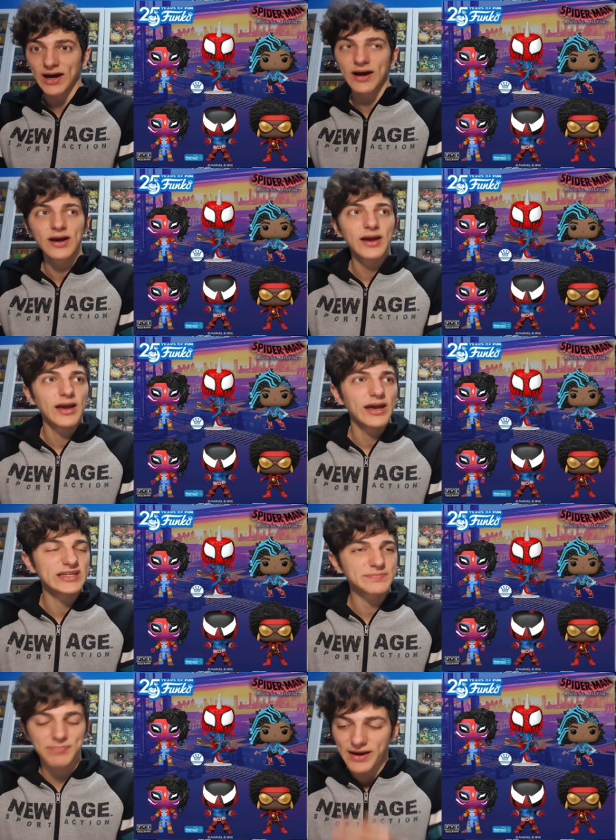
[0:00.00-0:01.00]
Era
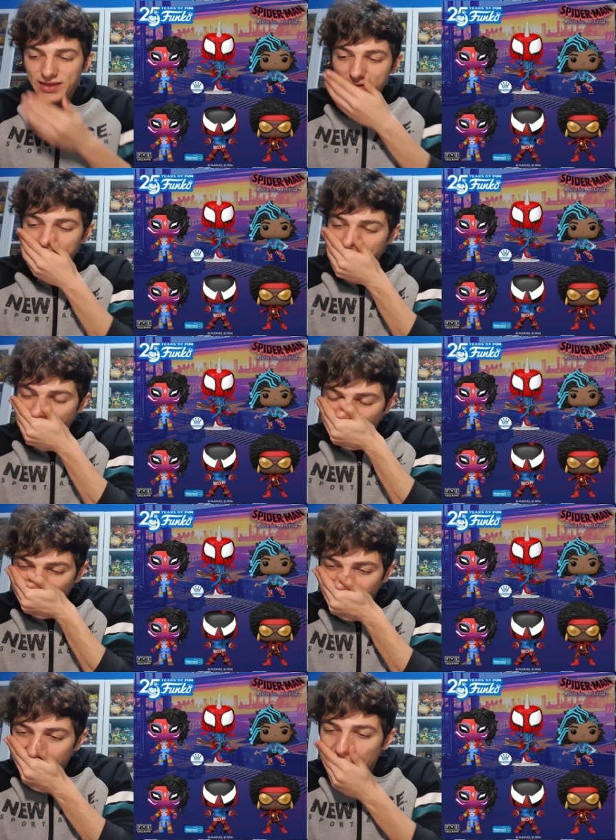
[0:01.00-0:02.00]

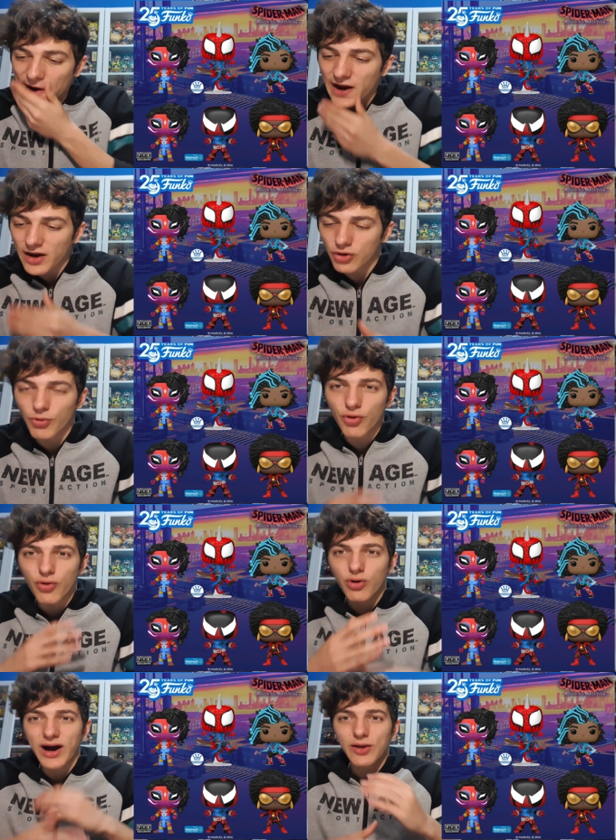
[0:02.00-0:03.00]
Spider-Man, wow,
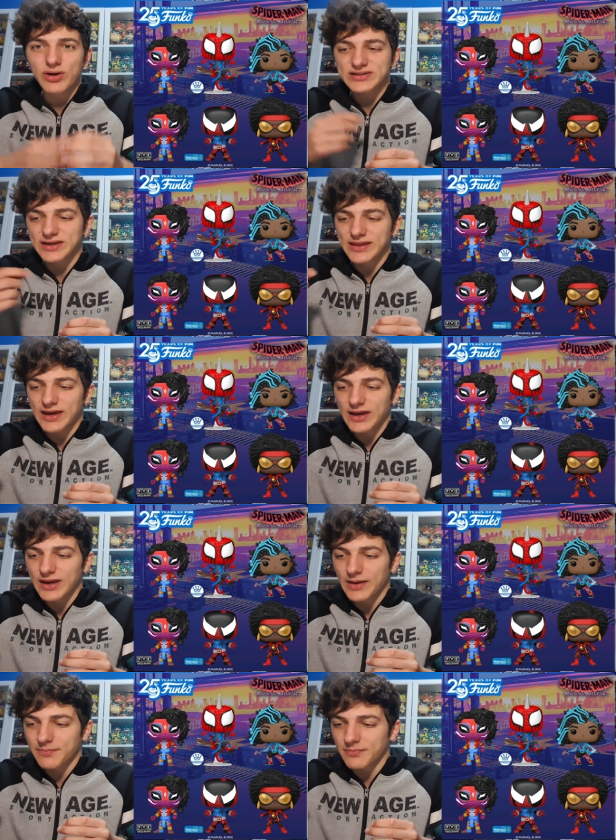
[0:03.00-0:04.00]
como algo así
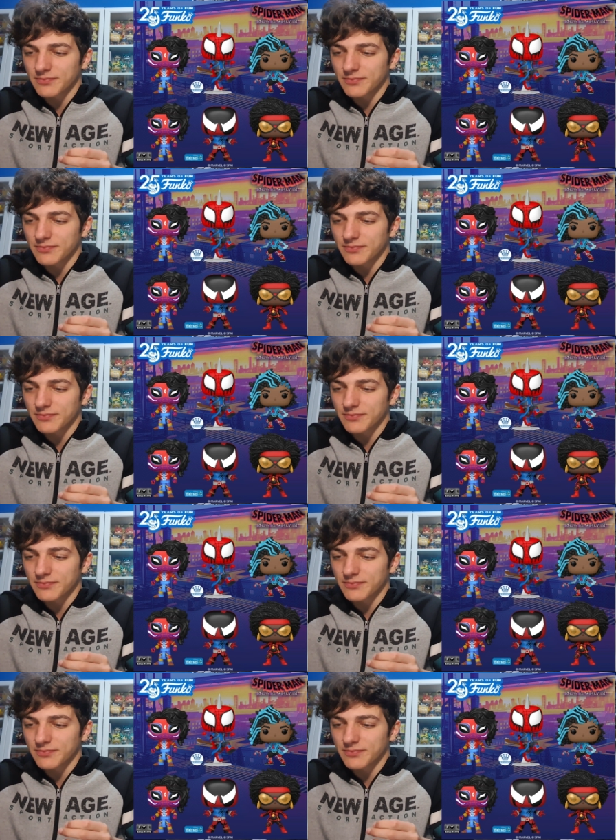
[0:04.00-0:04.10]
de